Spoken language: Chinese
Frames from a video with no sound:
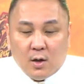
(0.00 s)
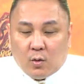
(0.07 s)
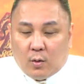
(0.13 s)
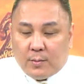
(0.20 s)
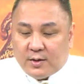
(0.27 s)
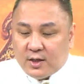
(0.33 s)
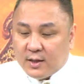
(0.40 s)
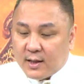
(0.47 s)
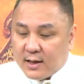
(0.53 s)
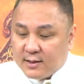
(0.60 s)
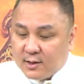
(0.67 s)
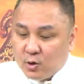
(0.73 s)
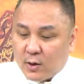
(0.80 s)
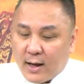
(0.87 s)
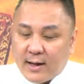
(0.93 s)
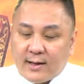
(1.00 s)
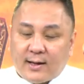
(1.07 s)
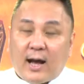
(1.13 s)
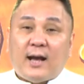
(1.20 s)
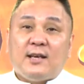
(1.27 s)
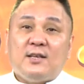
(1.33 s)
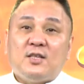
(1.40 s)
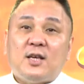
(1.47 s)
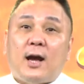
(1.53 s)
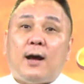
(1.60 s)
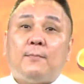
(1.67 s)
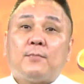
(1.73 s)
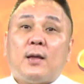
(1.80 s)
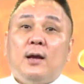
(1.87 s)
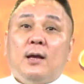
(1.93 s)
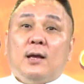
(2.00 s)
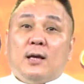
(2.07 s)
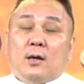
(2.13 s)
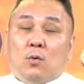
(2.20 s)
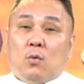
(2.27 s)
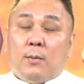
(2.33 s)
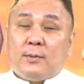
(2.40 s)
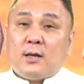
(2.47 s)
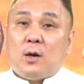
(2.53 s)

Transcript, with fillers: 我们现在就来看一下我